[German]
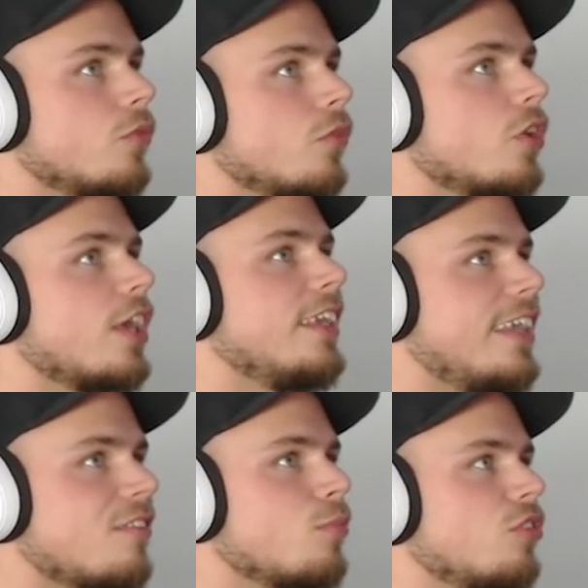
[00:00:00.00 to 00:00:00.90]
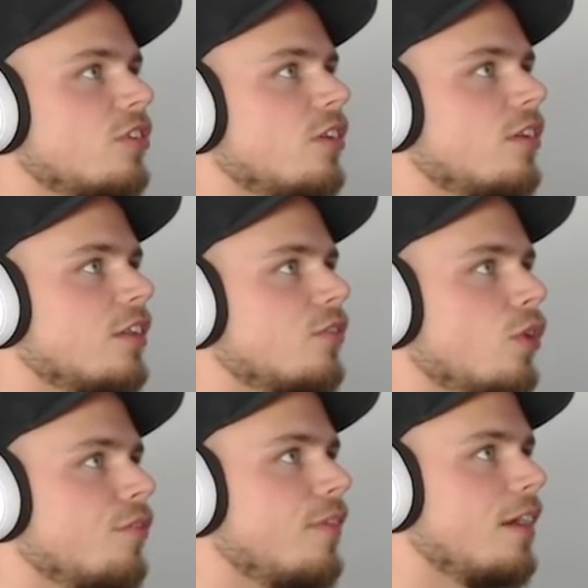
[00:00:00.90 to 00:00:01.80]
Okay, jetzt muss ich den Dings
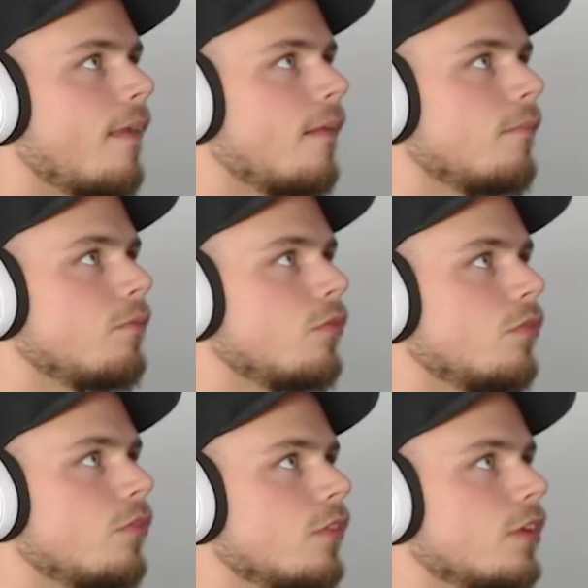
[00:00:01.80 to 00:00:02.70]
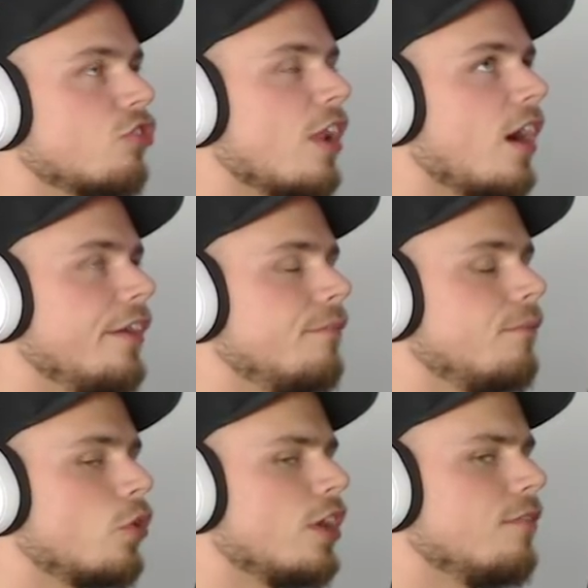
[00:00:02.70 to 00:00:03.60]
werfen. Schnell rein.
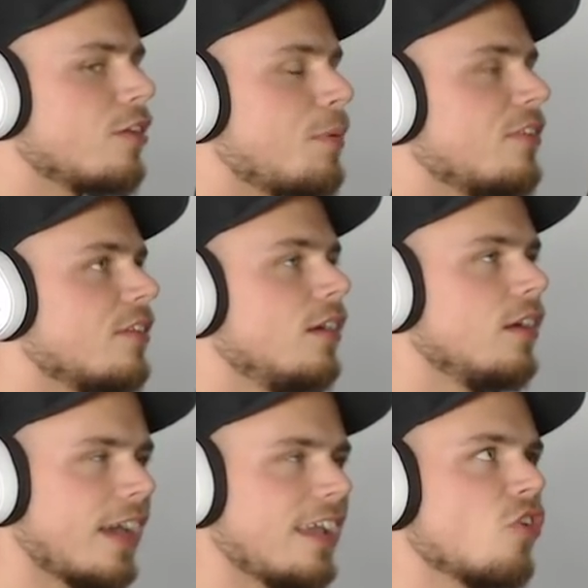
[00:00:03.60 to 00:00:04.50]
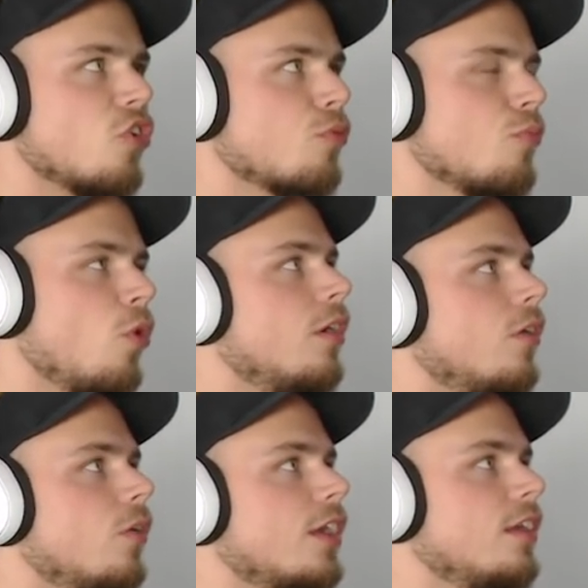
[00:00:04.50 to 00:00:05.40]
Okay, was passiert da? Rechts komme ich bestimmt noch hoch.
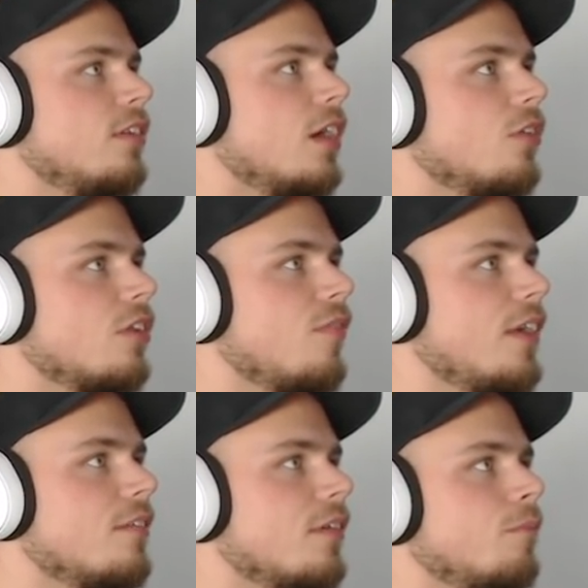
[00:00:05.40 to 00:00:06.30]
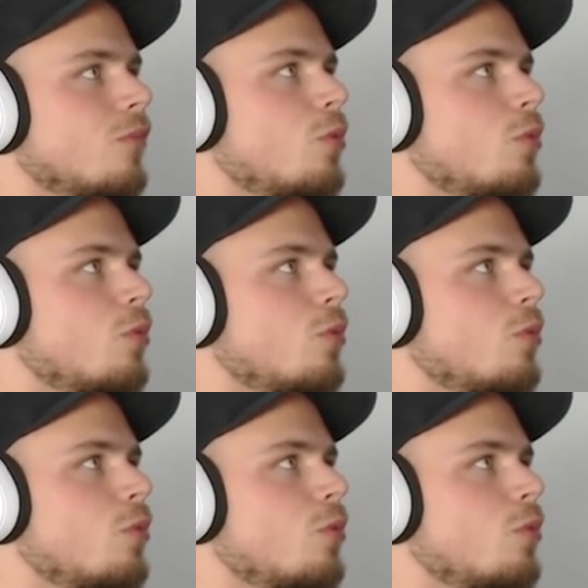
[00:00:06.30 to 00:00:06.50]
Okay, es sieht aus, als wäre hier was. Moment